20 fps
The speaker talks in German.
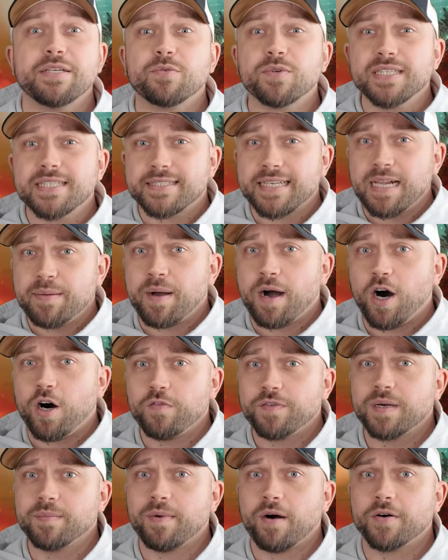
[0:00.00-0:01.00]
die uns selber
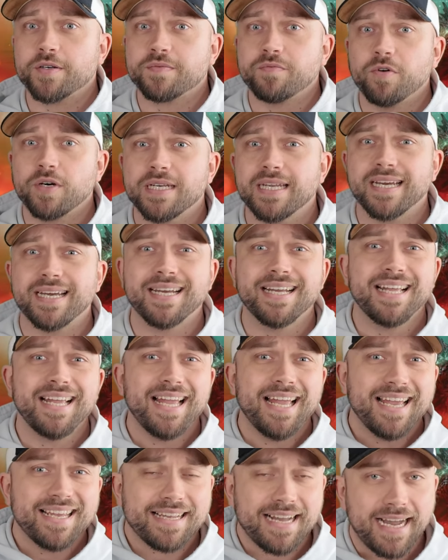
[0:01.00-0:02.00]
aufgebaut wurde,
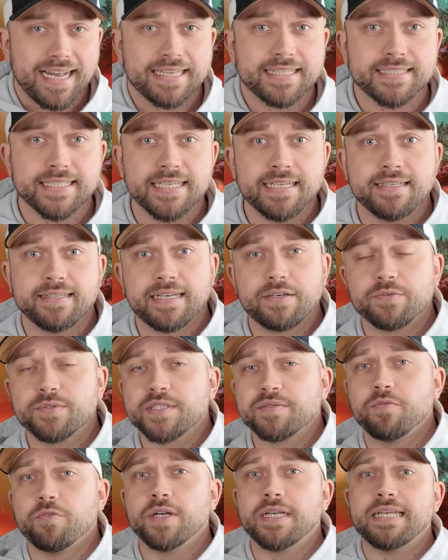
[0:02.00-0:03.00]
keinen Sinn, denn
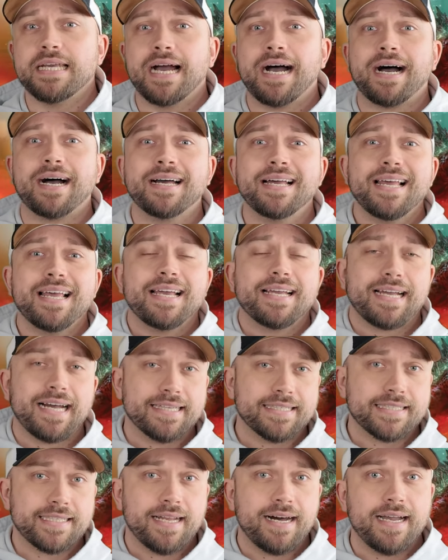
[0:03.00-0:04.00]
uns wurde ja
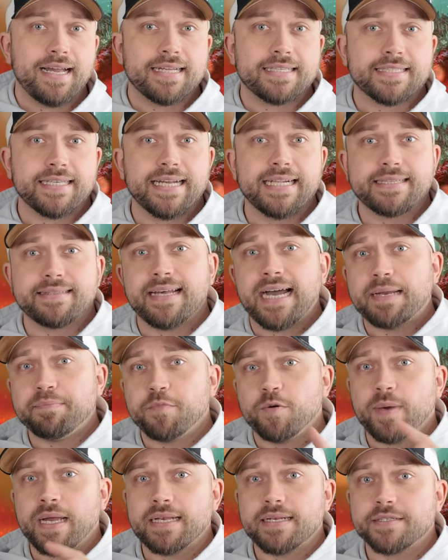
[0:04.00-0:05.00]
ganz klar erzählt, nein,
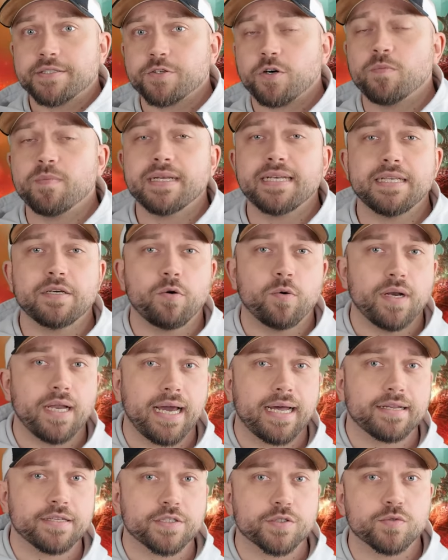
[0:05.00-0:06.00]
Moment, um in die Hohlerde
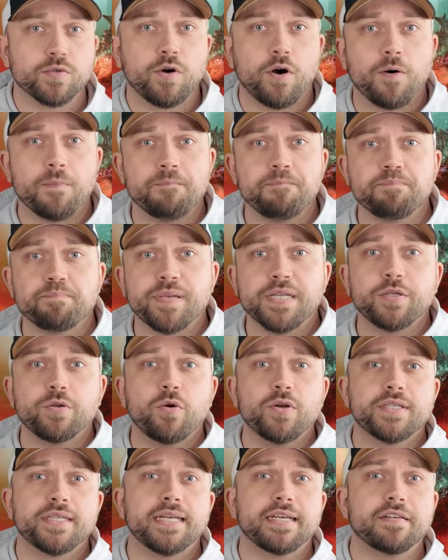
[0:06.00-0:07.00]
Hohlerde zu kommen,
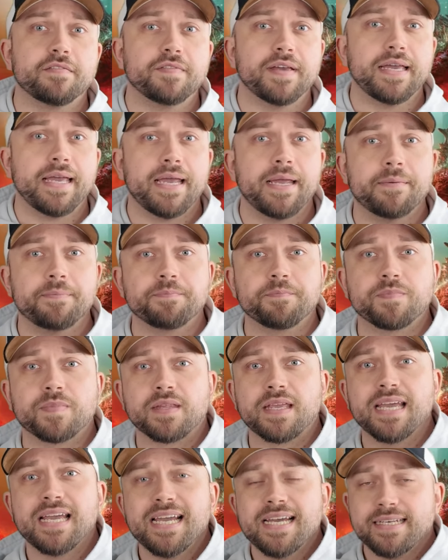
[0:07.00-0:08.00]
benötigen wir
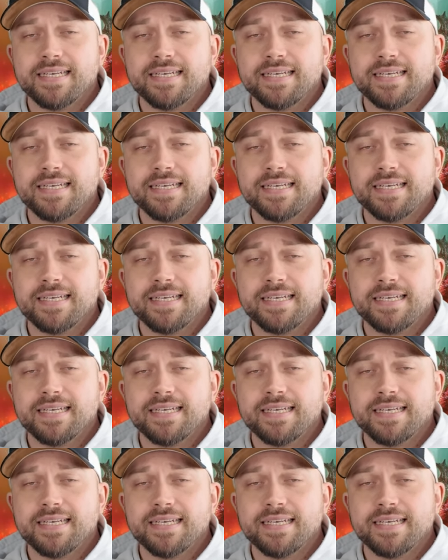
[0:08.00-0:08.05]
eben